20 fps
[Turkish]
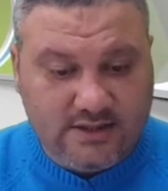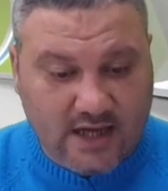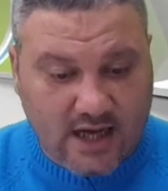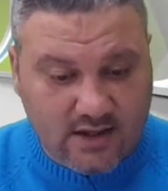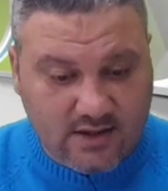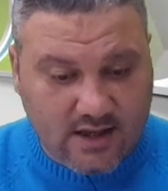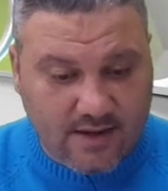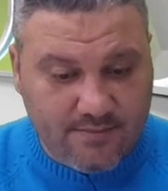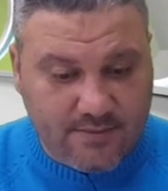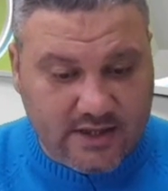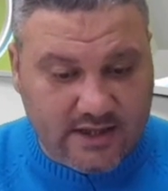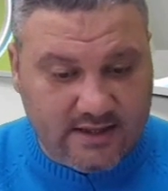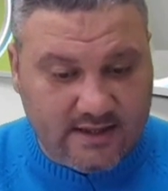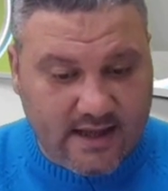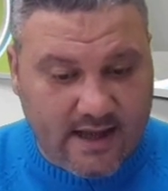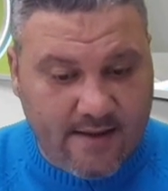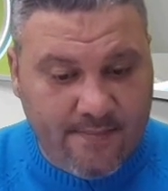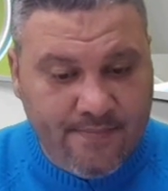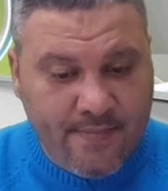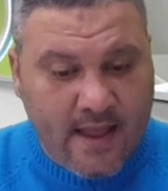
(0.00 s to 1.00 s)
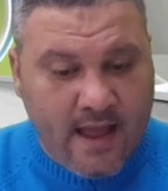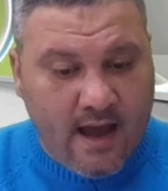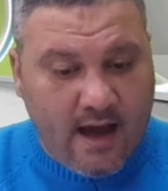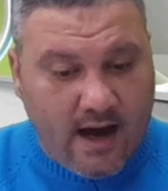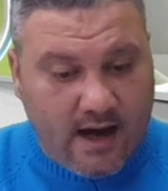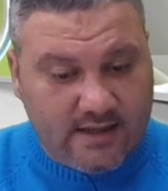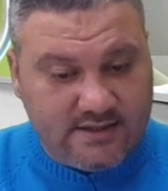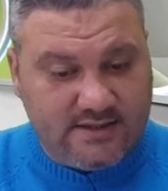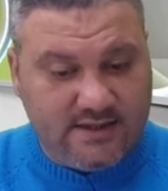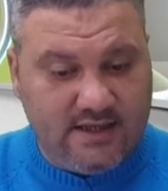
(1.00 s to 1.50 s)
Southampton'da
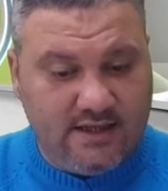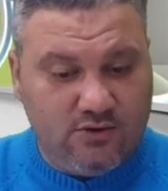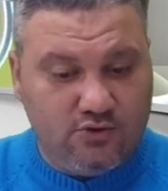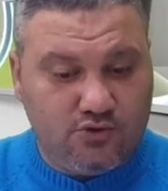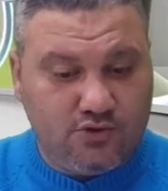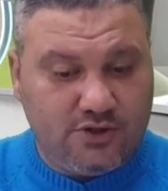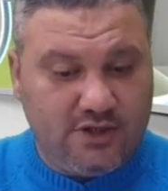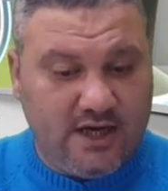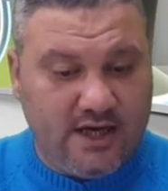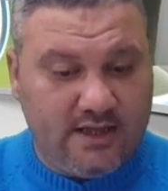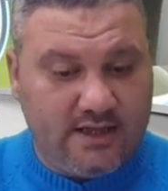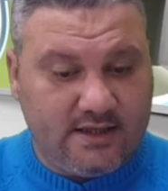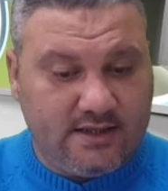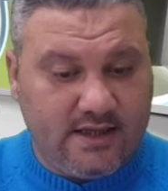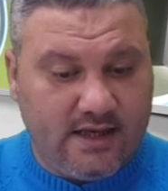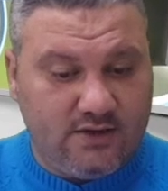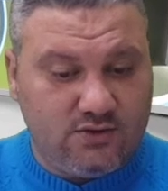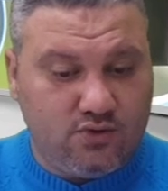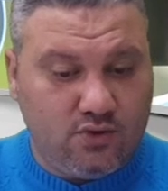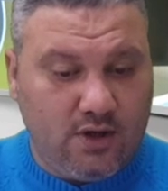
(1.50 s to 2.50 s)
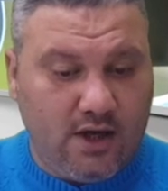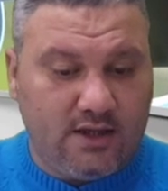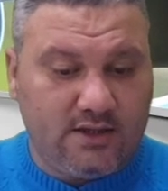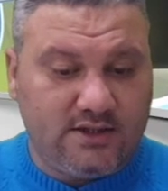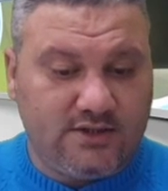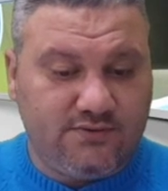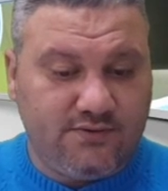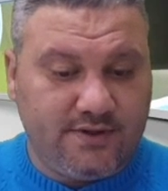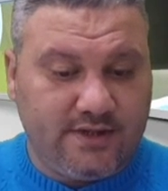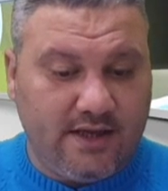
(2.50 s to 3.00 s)
Arsenal 3-2 yendikten sonra
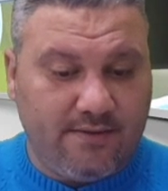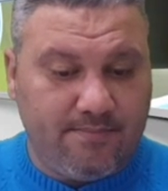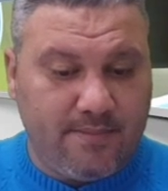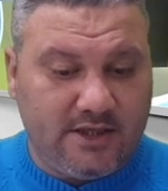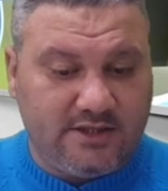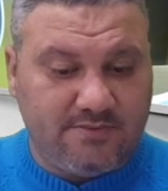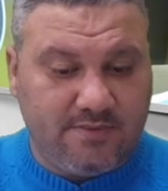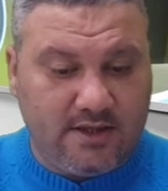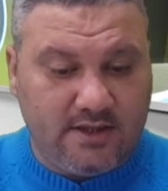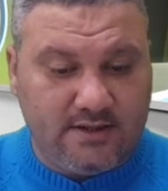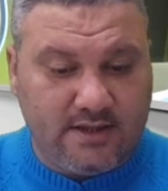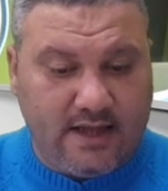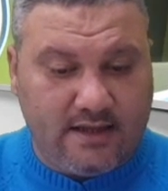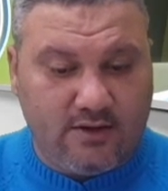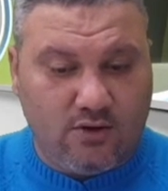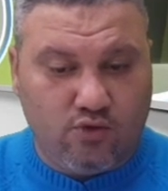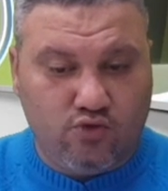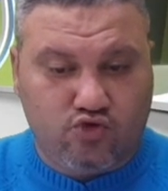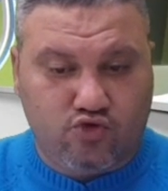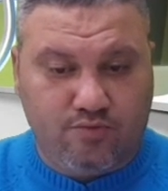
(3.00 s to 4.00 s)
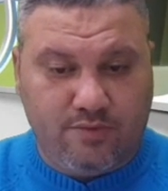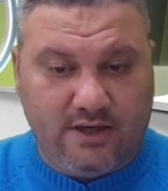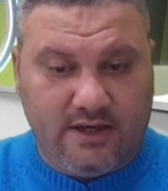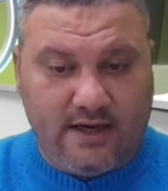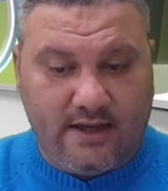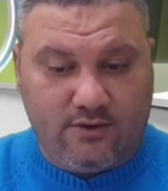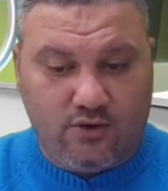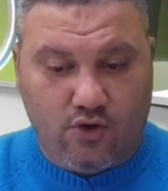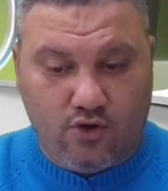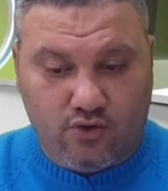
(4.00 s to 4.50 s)
Huddersfield deplasmanından da
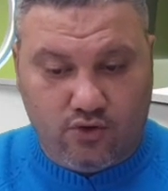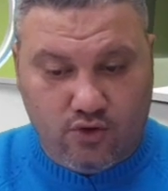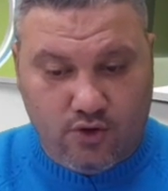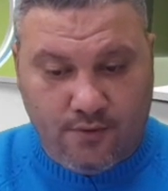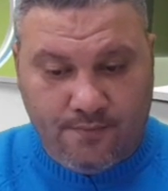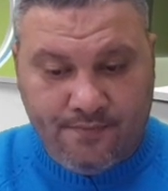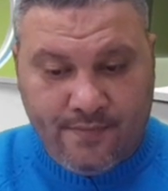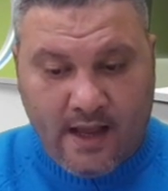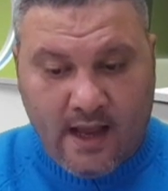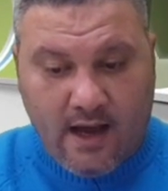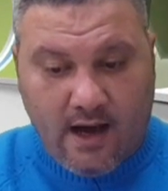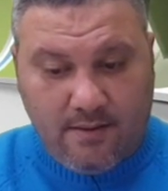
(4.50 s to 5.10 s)
3-1 ile döndü.